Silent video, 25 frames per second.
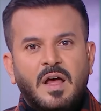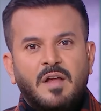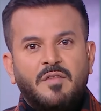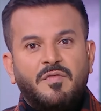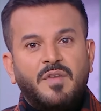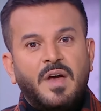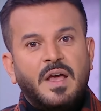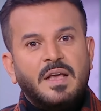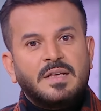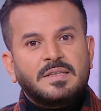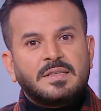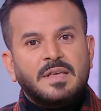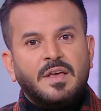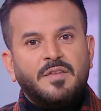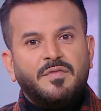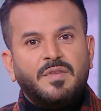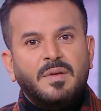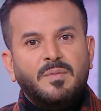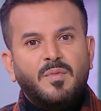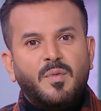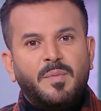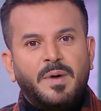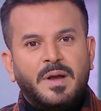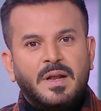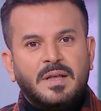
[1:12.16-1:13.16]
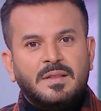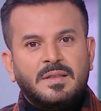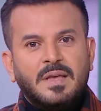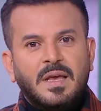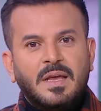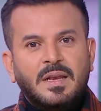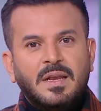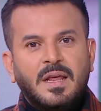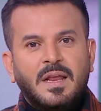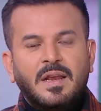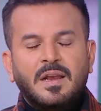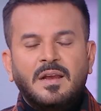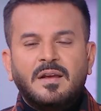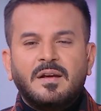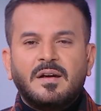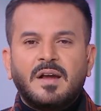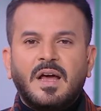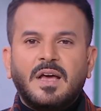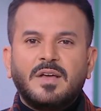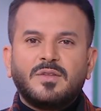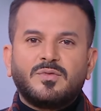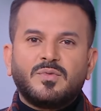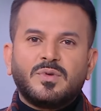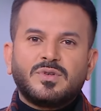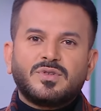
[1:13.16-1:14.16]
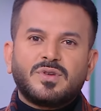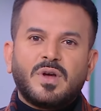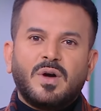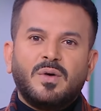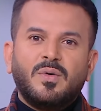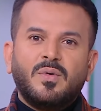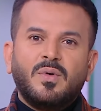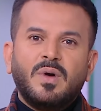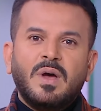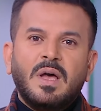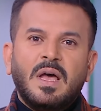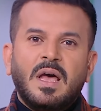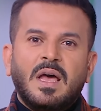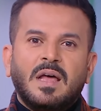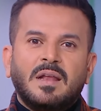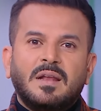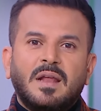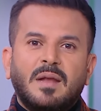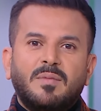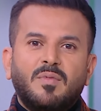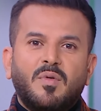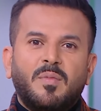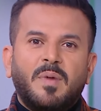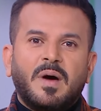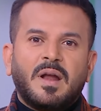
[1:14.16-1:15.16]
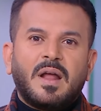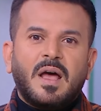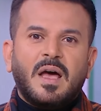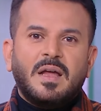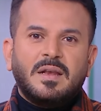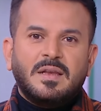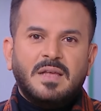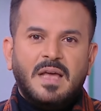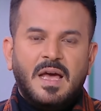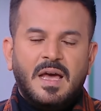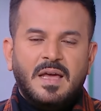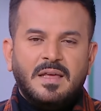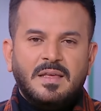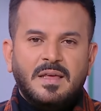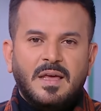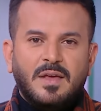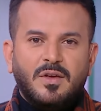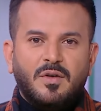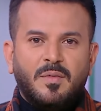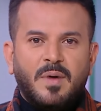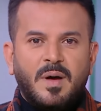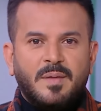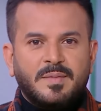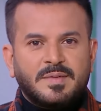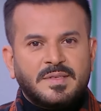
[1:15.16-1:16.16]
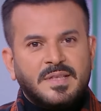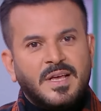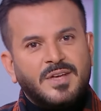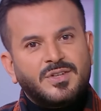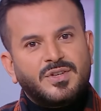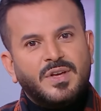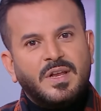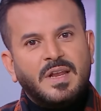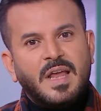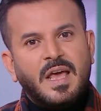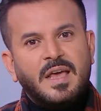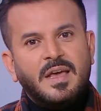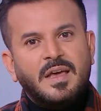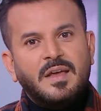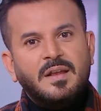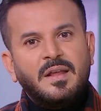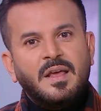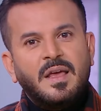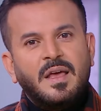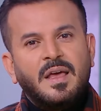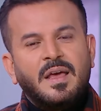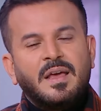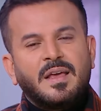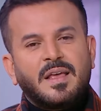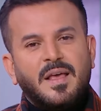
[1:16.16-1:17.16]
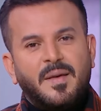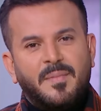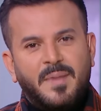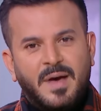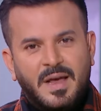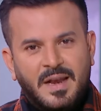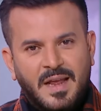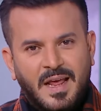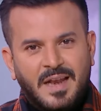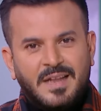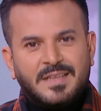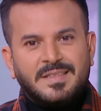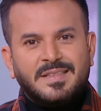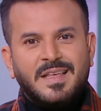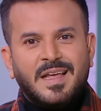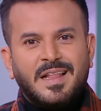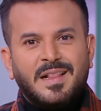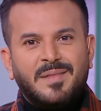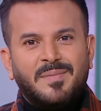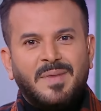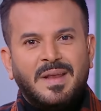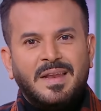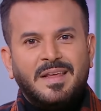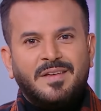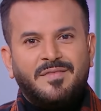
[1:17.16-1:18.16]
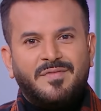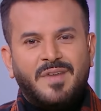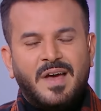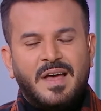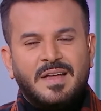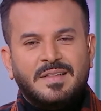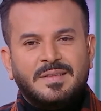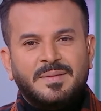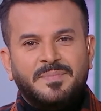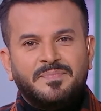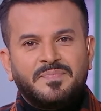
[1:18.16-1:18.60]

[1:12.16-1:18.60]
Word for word: الفائزة في المباراتين هن اللي راح يتوجهوا للمباراة النهائية يوم 15 يناير كمان على استاد الملك فهد